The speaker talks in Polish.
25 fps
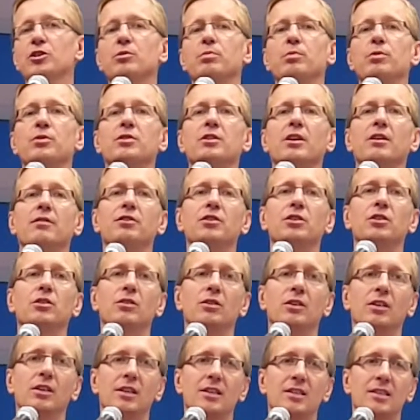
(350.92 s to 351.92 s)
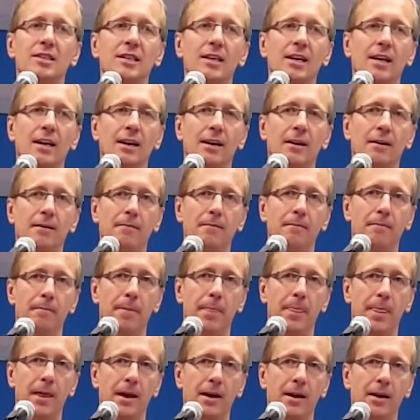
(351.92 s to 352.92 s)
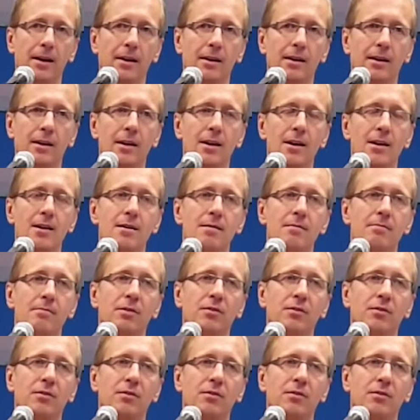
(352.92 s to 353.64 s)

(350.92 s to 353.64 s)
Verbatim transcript: a ty musisz postawić nogi na skalę. Tak?